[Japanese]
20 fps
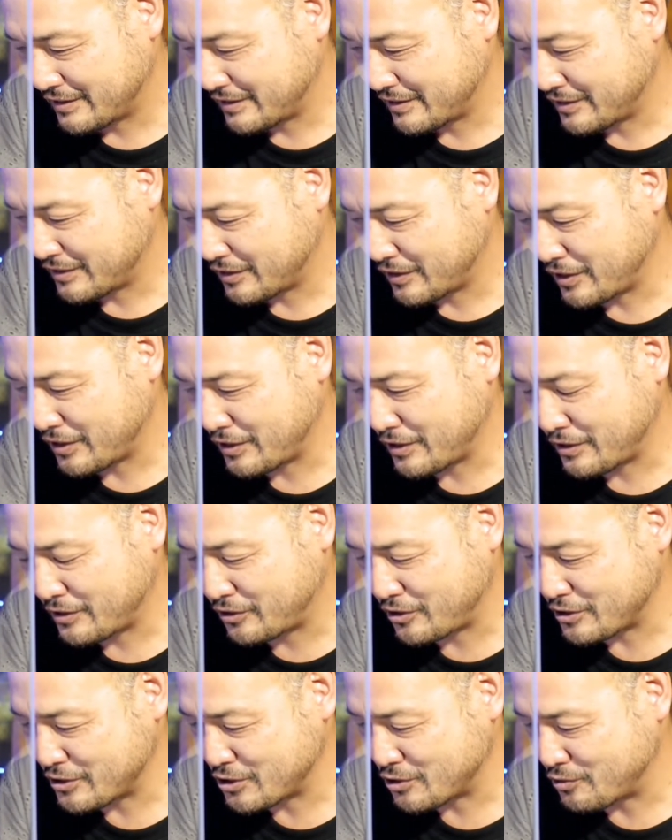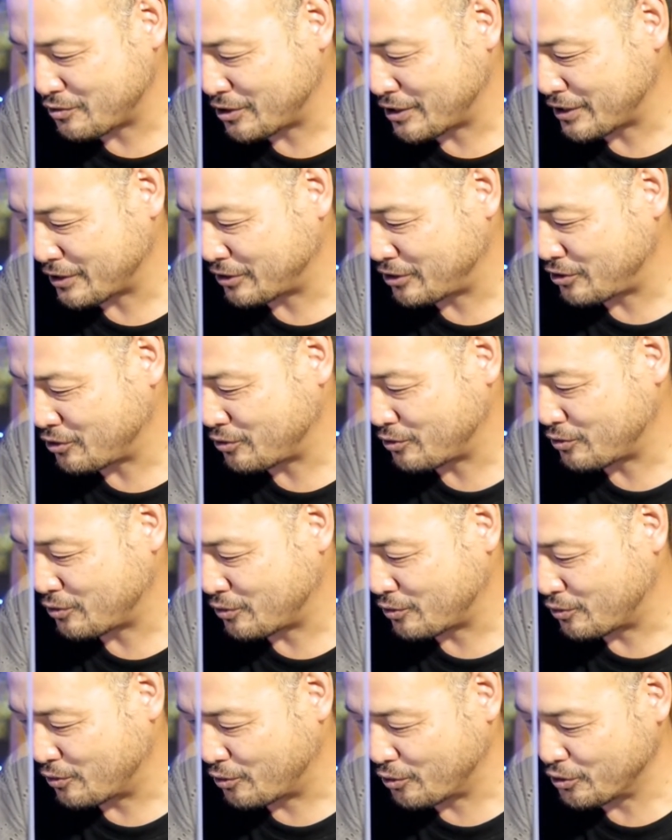で手作り楽器
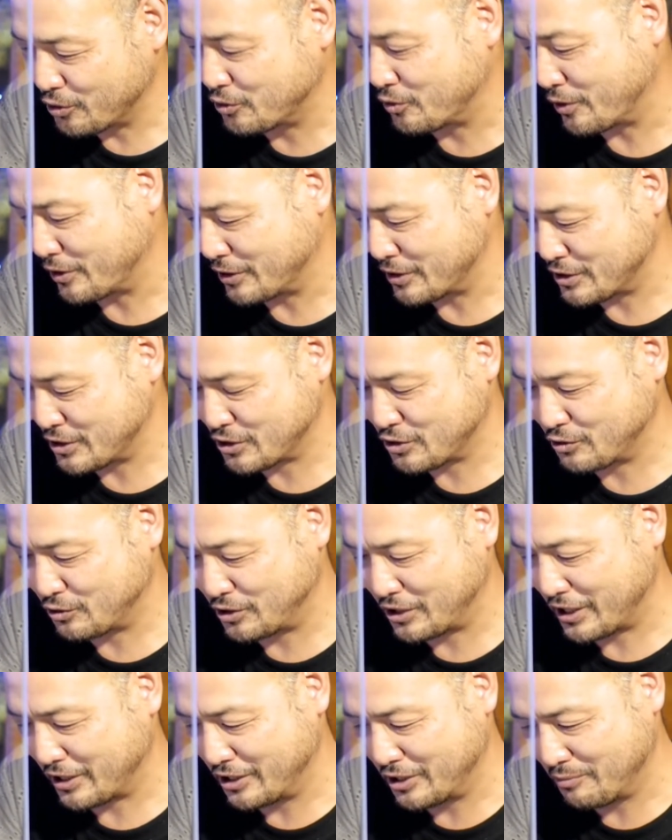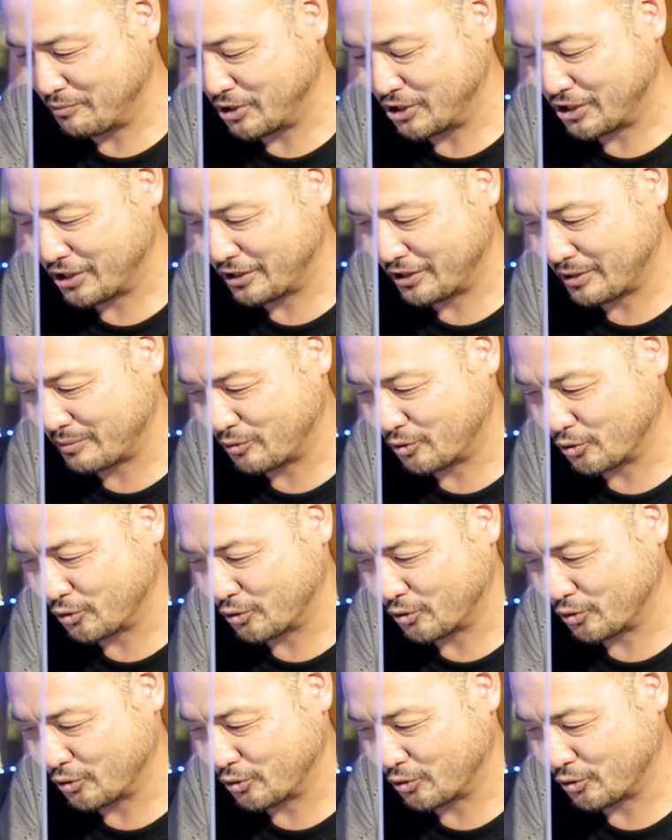を保育園で作ったりみたいなもの